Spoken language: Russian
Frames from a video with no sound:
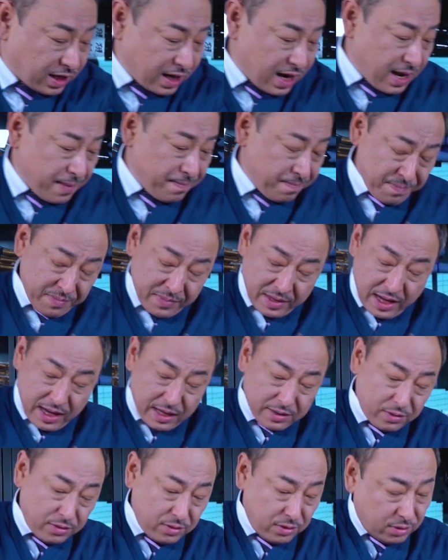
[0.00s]
пальцами
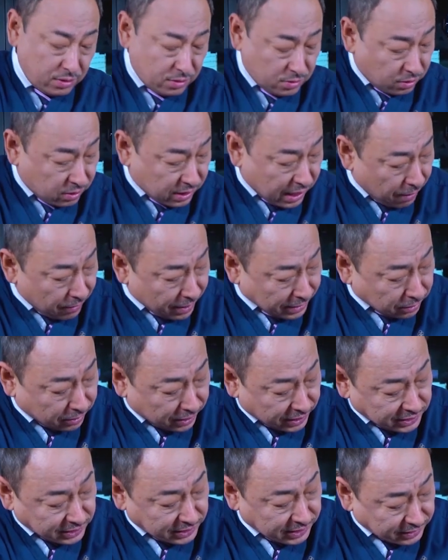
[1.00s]
каждый кусочек.
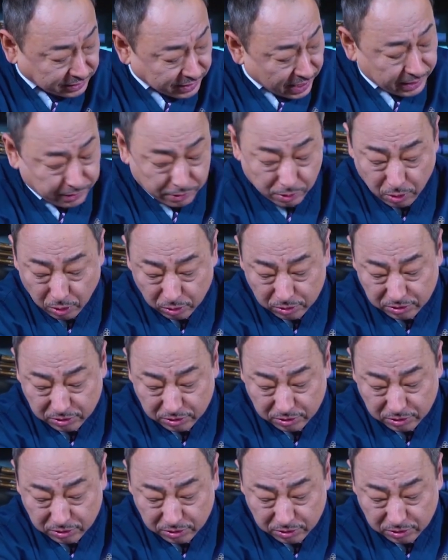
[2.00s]
Как раз сейчас